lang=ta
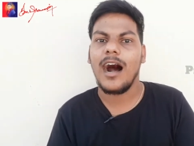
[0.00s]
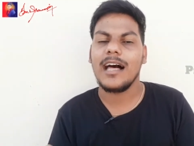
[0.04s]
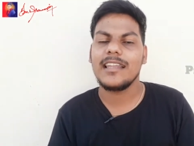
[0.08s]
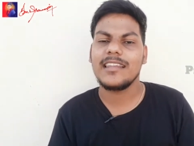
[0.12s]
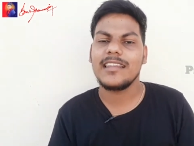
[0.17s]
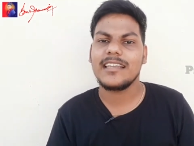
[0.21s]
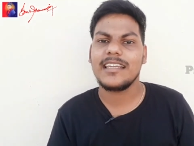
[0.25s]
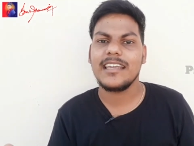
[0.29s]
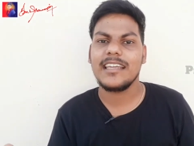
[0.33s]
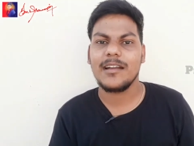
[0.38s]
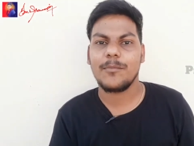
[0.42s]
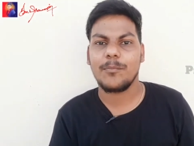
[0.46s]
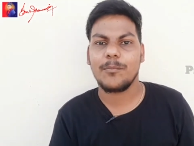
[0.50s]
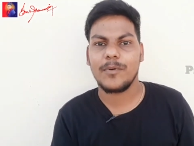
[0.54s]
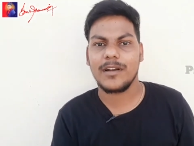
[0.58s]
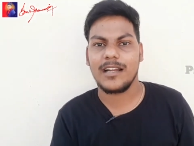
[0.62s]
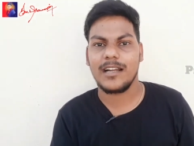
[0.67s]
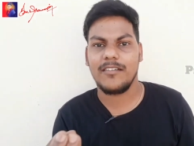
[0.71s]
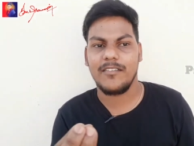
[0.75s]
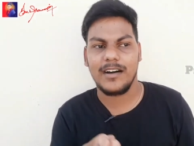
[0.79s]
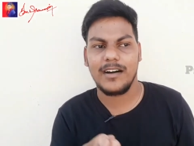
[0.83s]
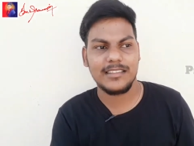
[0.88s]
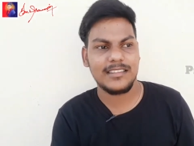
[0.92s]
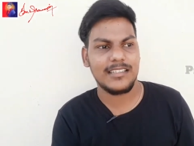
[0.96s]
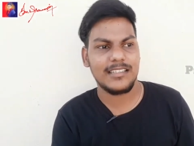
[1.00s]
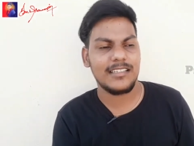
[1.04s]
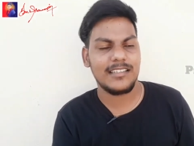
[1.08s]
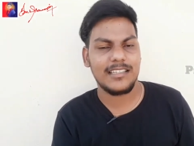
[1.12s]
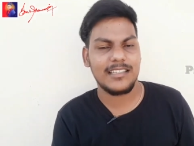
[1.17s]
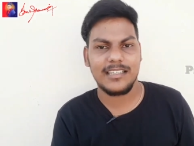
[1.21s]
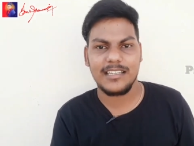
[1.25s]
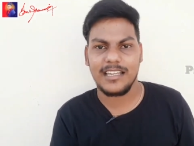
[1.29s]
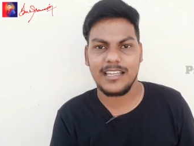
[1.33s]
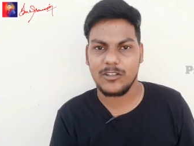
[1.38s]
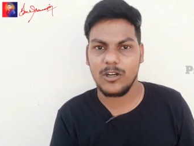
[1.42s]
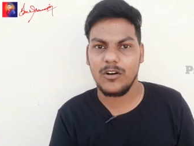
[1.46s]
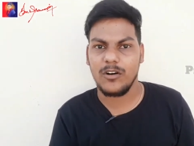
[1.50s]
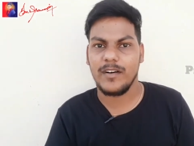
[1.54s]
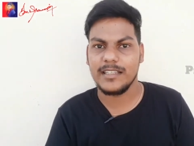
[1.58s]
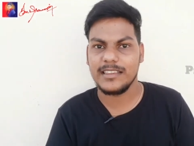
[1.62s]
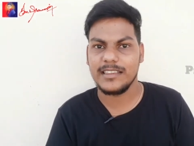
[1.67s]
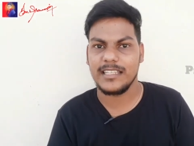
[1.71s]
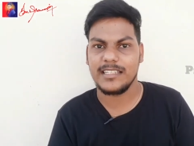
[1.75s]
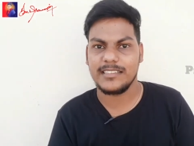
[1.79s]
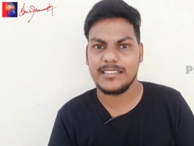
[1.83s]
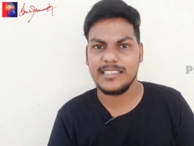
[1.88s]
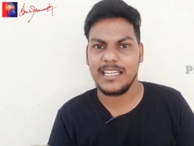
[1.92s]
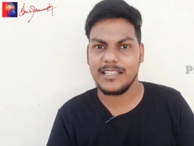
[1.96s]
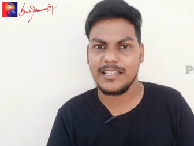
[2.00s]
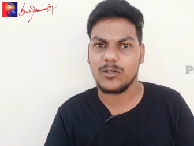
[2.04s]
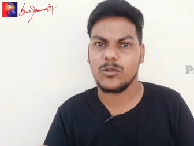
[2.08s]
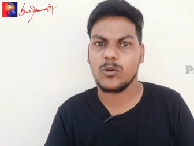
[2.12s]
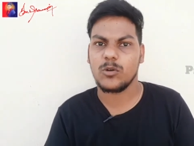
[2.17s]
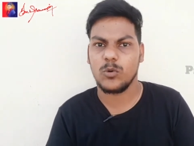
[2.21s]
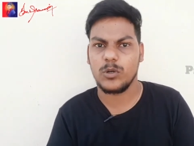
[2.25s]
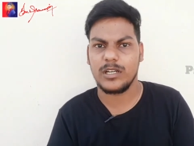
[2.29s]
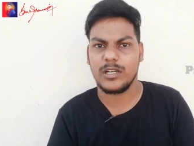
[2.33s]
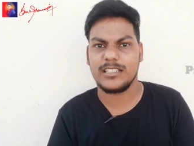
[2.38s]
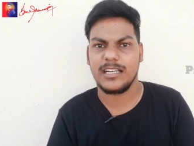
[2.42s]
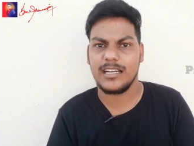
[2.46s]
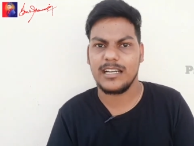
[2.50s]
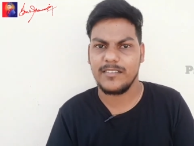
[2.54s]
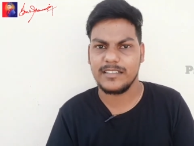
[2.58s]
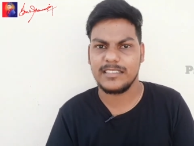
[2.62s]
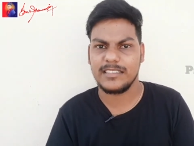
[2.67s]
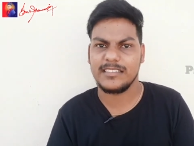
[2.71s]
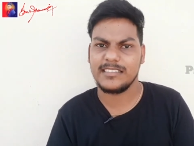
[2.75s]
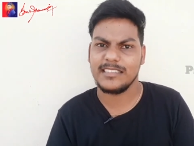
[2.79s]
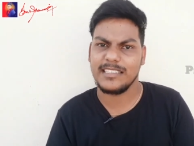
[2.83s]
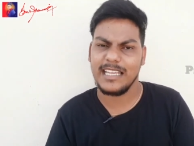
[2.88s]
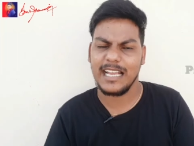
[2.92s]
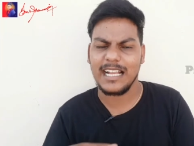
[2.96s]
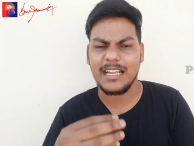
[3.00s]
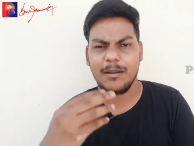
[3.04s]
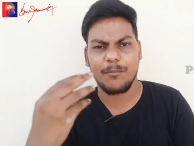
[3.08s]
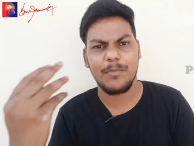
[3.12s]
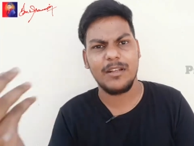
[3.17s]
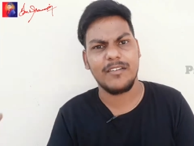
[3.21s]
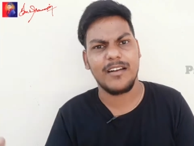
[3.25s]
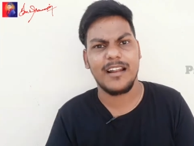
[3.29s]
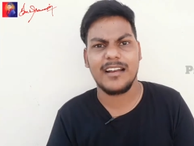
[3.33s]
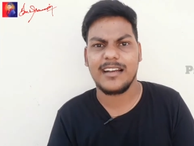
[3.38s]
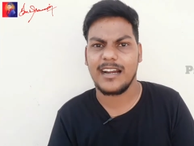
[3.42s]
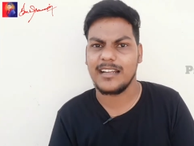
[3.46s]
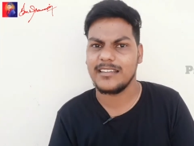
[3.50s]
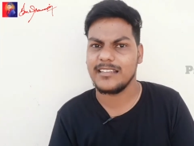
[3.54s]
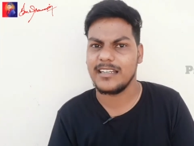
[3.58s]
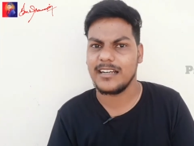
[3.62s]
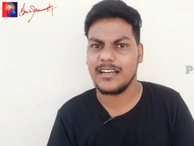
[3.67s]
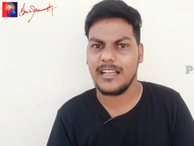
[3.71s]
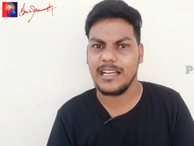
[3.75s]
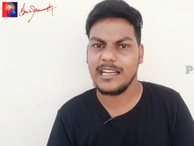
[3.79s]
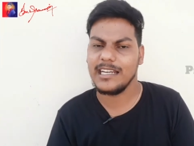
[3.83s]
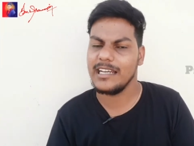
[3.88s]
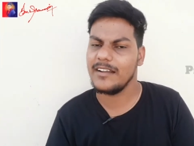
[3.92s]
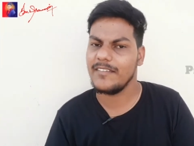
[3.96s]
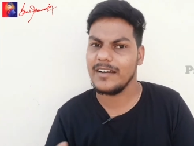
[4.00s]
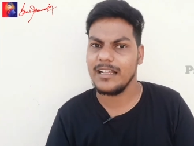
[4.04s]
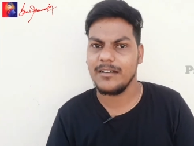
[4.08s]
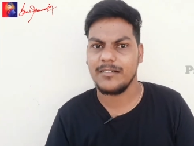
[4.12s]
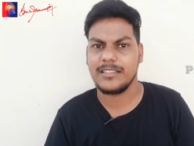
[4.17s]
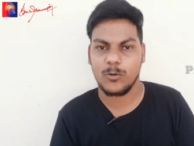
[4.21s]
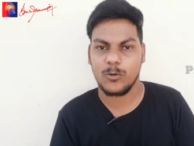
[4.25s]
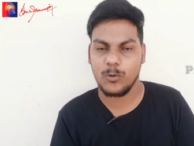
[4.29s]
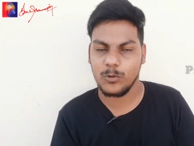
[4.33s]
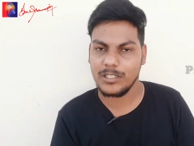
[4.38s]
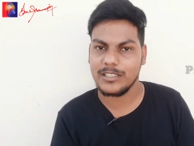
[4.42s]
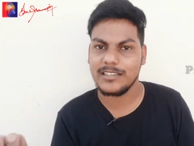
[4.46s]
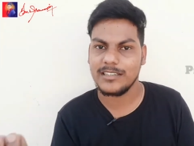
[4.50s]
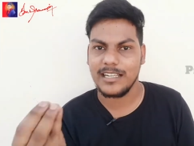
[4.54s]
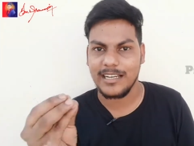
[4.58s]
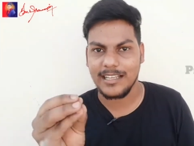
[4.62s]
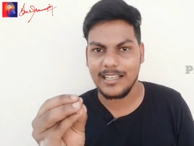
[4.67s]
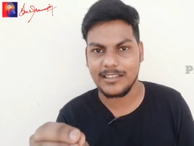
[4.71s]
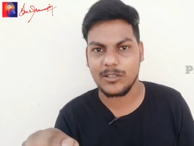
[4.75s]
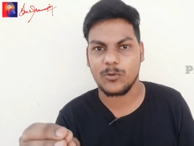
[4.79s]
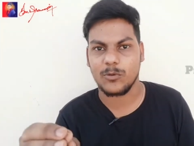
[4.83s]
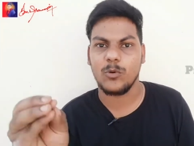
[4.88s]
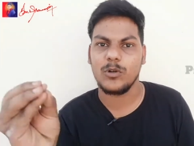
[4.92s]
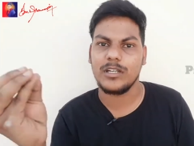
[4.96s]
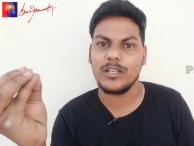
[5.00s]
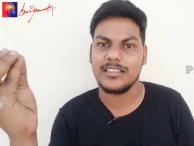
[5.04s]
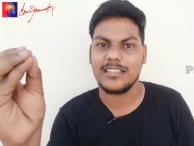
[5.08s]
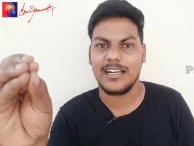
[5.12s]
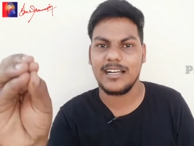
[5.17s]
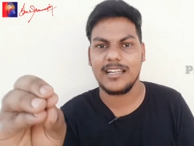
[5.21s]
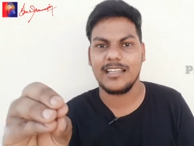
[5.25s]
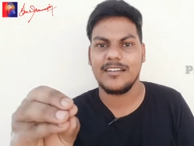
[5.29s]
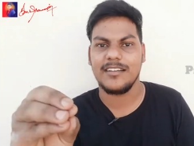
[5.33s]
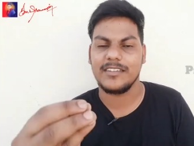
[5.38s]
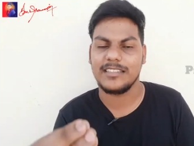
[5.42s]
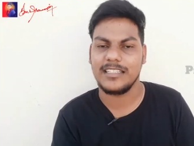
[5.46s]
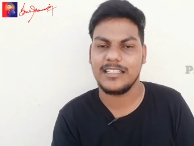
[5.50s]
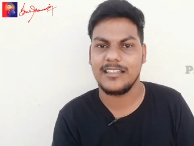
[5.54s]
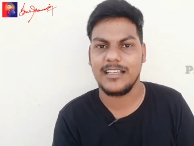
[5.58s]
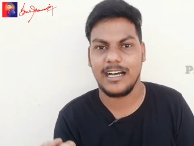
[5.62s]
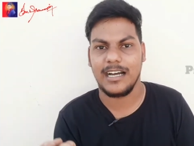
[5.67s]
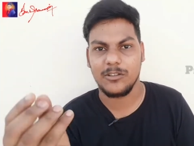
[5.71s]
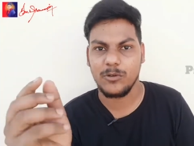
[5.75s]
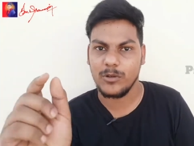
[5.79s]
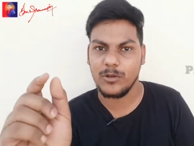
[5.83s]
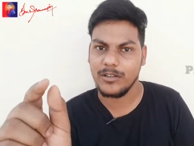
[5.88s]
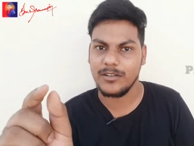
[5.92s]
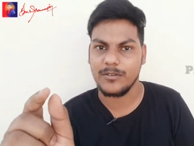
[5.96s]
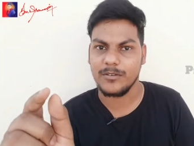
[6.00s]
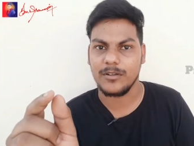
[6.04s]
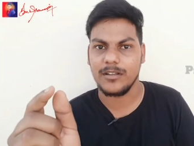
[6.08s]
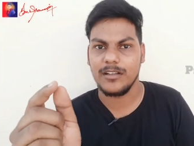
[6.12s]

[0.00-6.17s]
அதுக்கு எப்போ வந்தது ஏதோ வந்துருச்சு ஏதோ ஒரு கூட்டத்தினால வந்துருச்சு எங்க எப்படி வேணாலும் நடந்திருக்கலாம் என்ன வேணா வந்து கூட்டத்தினால அந்த கூட்டத்தினால தான் வந்தது அது ஒரு